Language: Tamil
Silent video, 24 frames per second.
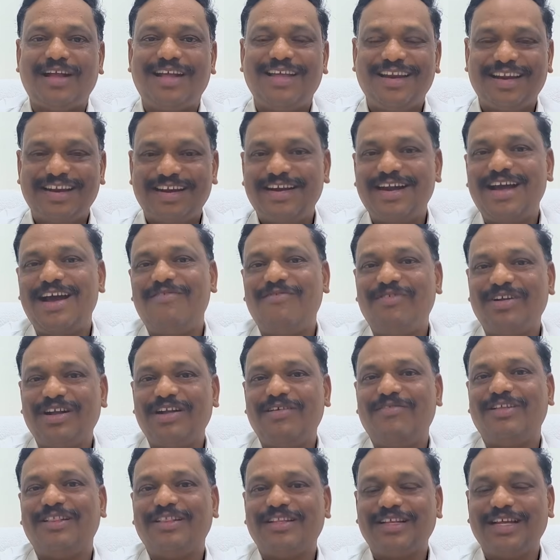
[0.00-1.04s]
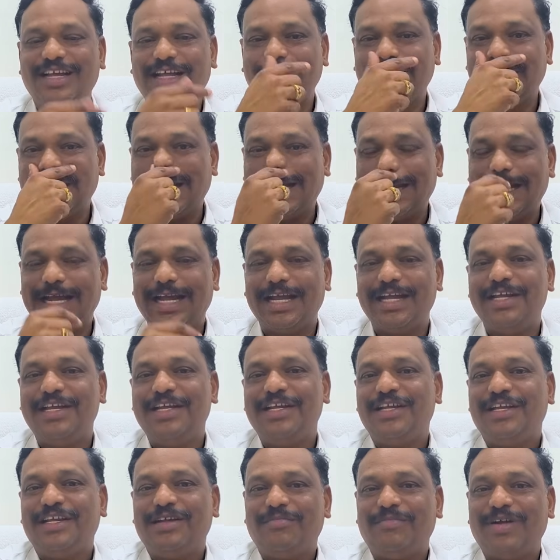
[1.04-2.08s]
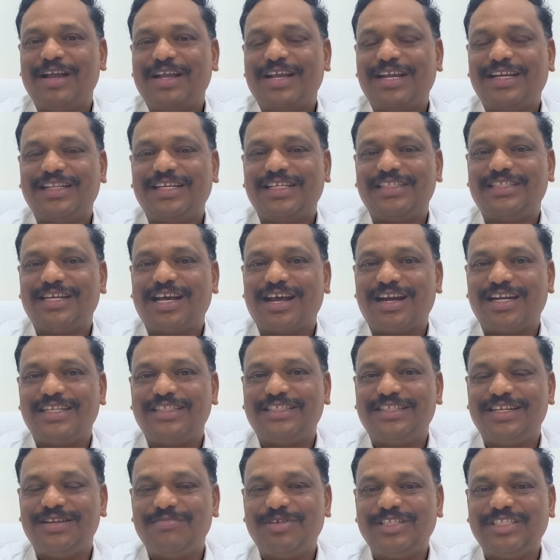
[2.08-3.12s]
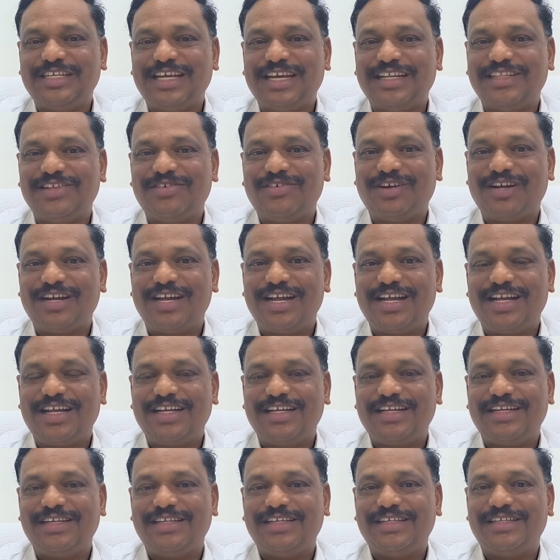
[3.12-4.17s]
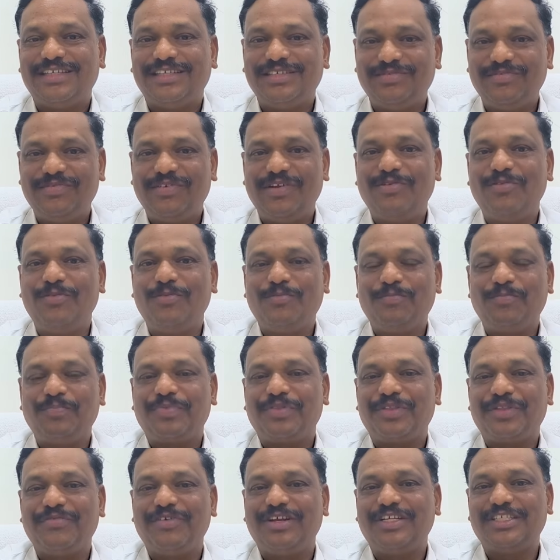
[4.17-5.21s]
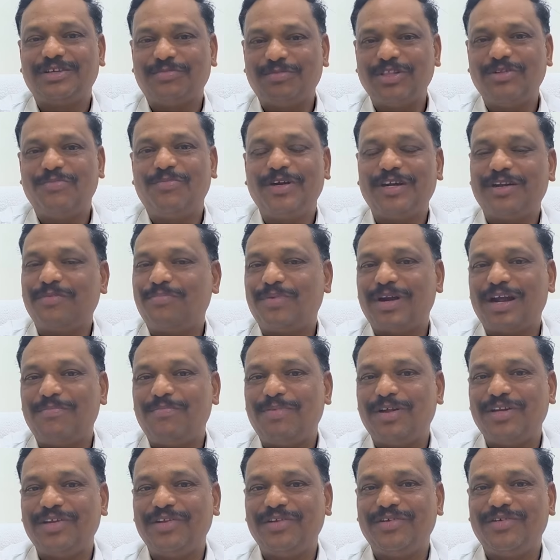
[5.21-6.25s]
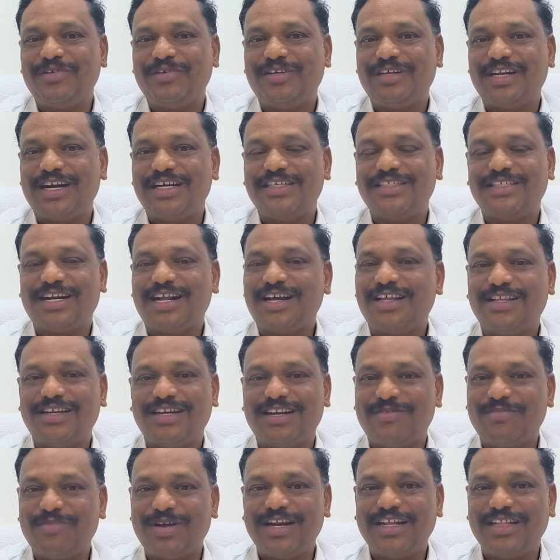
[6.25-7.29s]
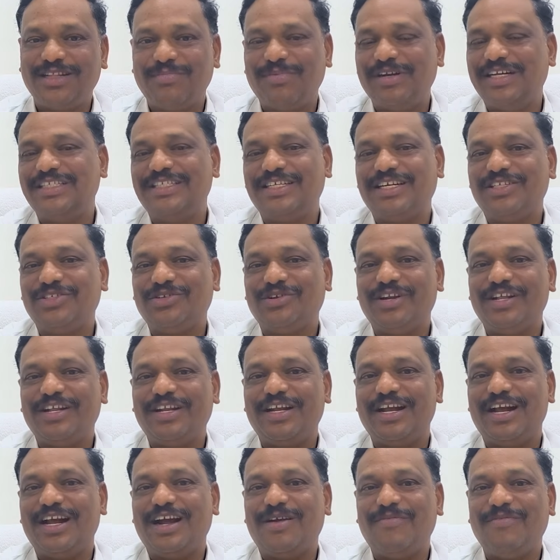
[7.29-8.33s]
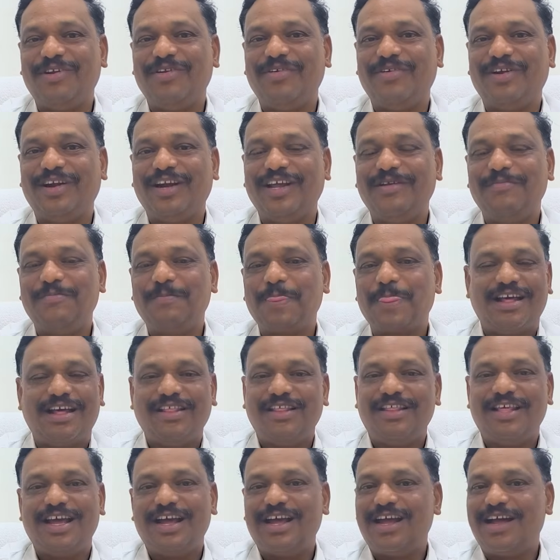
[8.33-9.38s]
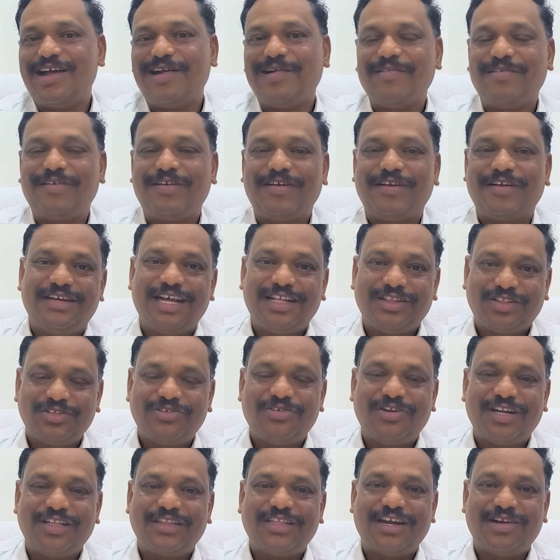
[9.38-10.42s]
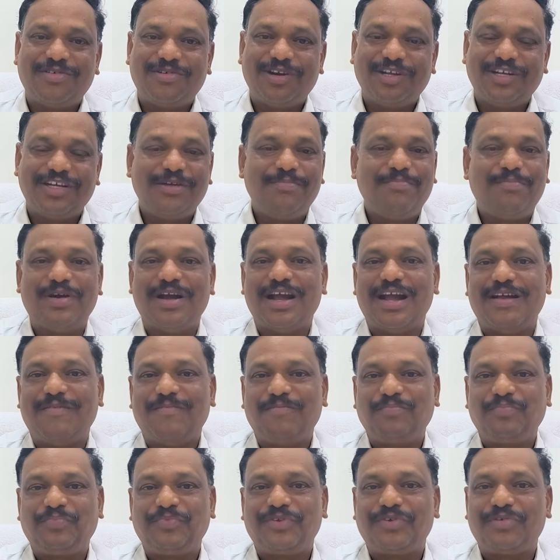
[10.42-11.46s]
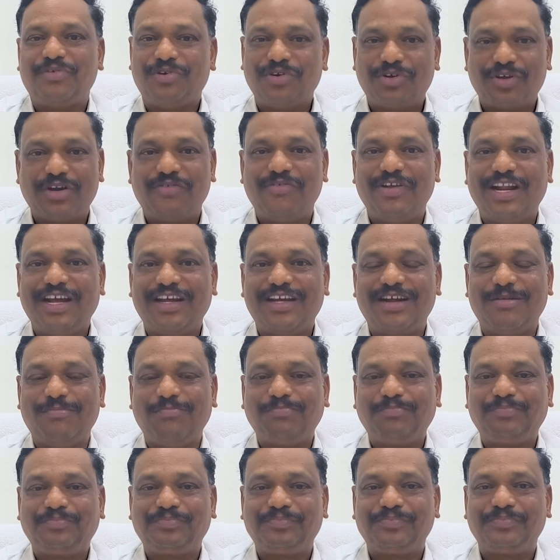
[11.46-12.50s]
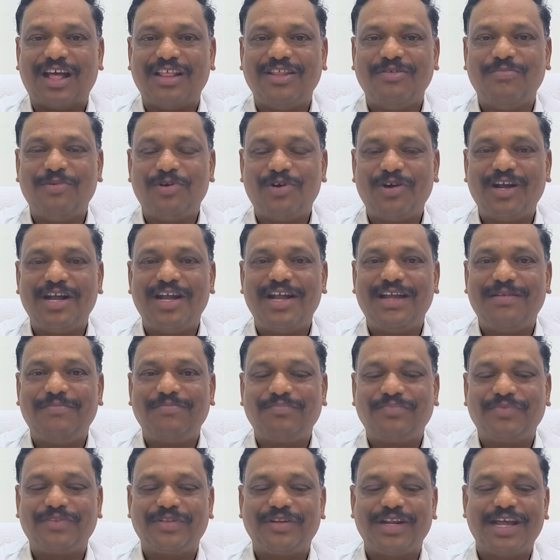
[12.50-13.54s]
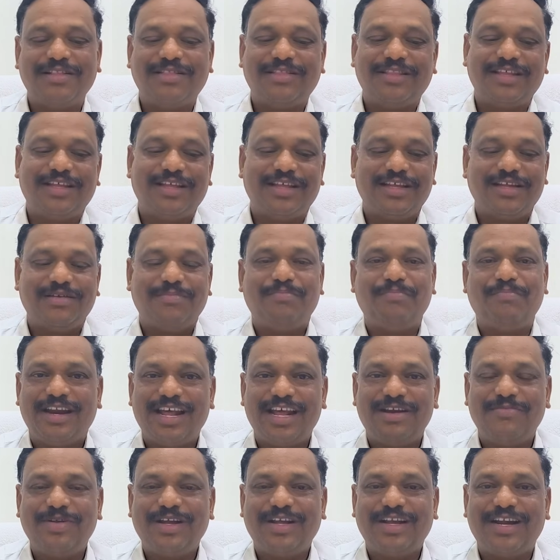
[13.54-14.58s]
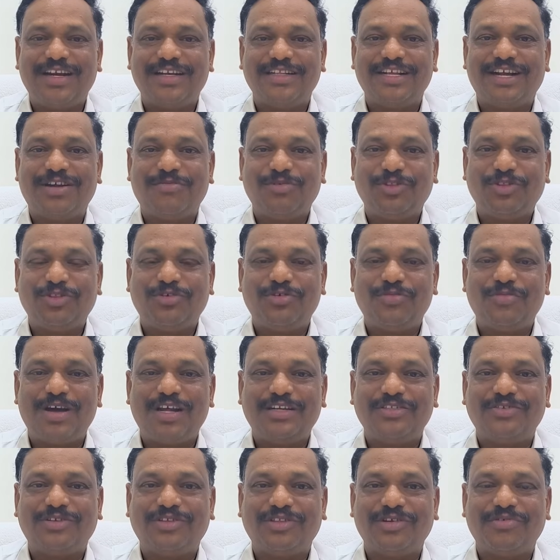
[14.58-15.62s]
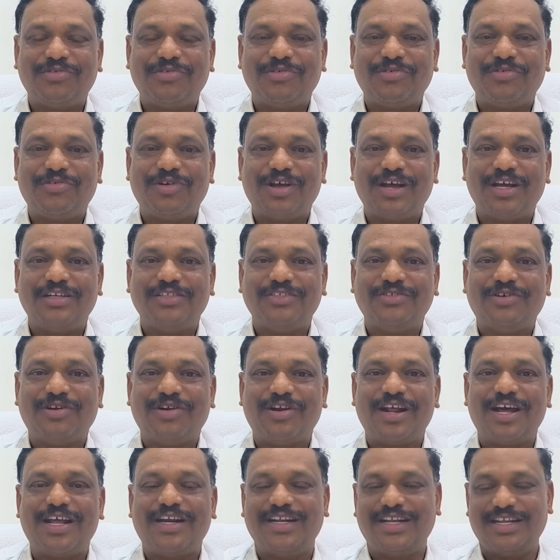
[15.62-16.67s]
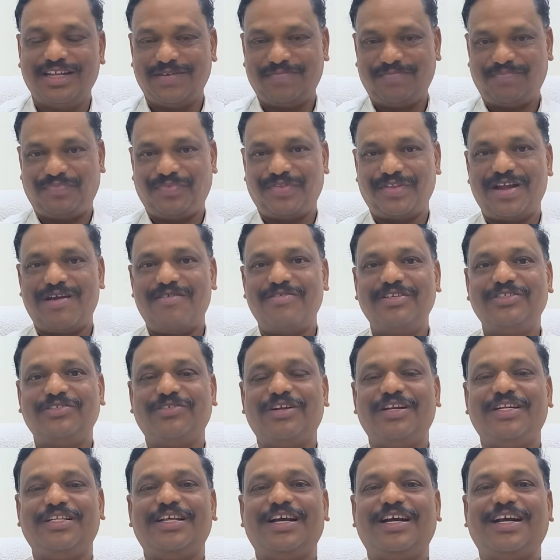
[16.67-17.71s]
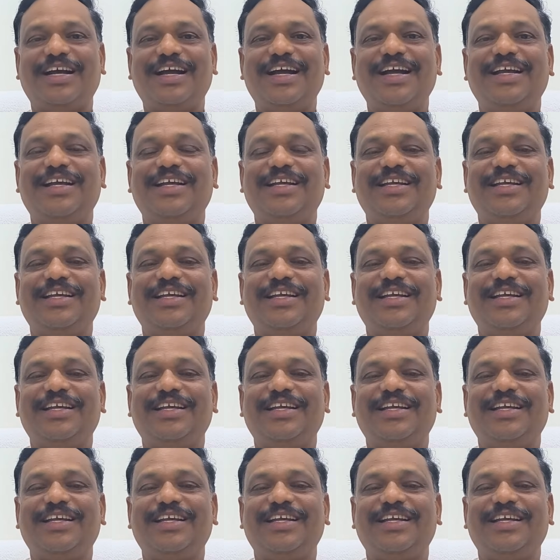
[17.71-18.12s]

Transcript: அதில் என்னென்னா அவங்க வந்து அந்த மைக்கேல் தா சார்லஸ் டீமை சேர்ந்தவங்க இவரும் இவர் சம்மந்தப்பட்ட ப்ராப்பர்ட்டியும் டிரான்ஸ்ஃபர் ஆகுதுன்ற மாதிரி அந்த பெட்டிஷனில் சொல்லியிருக்காங்க அபிடேவிட்டில் அதுதான் நேற்று சொன்ன தகவலுக்கு இப்போ கொடுக்குற விளக்கம் அது போக நேற்று எல்லாருமே கேட்டிருந்தாங்க முத்துக்குமார் சொத்தை கொடுக்கூடாதுன்னு சொல்கிறாரு அப்படின்னு சொல்லியிருந்தாங்க